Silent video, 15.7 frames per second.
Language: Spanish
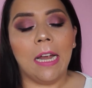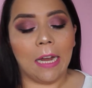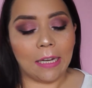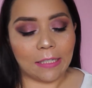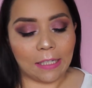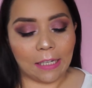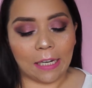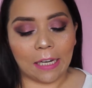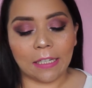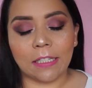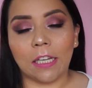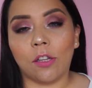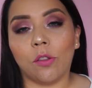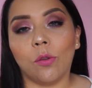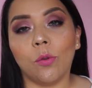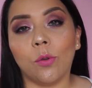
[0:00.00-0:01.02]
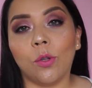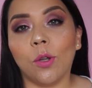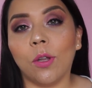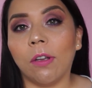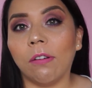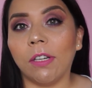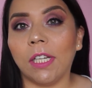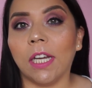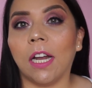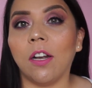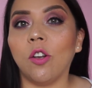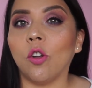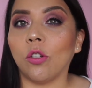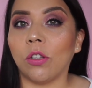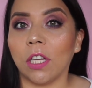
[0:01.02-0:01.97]
así que si tú todavía
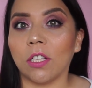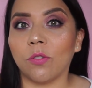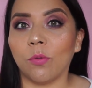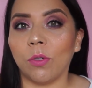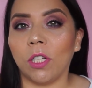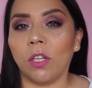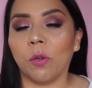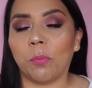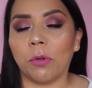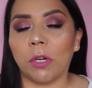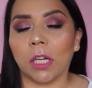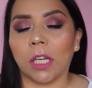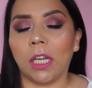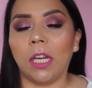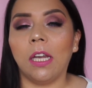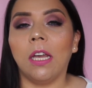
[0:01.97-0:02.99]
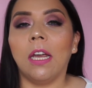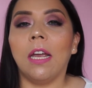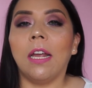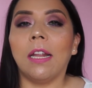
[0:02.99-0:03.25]
no te has unido por aquí,